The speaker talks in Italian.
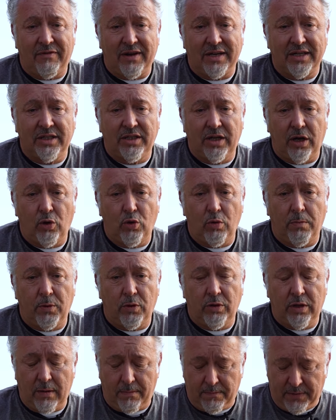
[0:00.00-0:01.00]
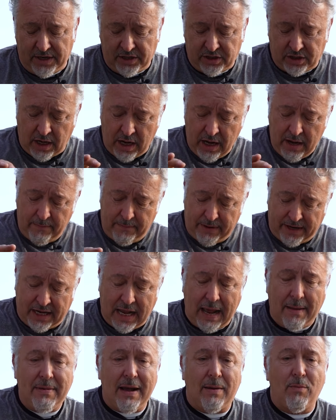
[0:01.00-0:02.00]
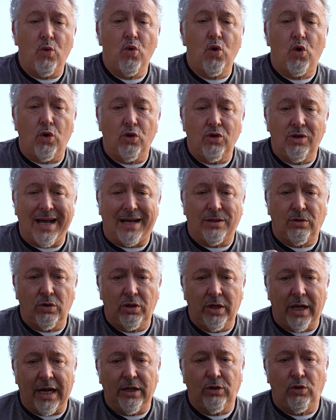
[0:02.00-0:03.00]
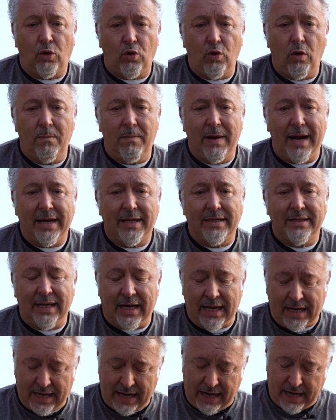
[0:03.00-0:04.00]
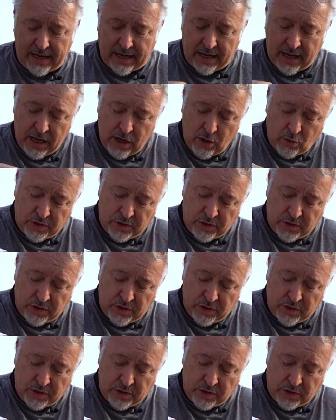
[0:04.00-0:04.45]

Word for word: fase di recupero del pesce, perché abbiamo un contatto diretto col black della canna.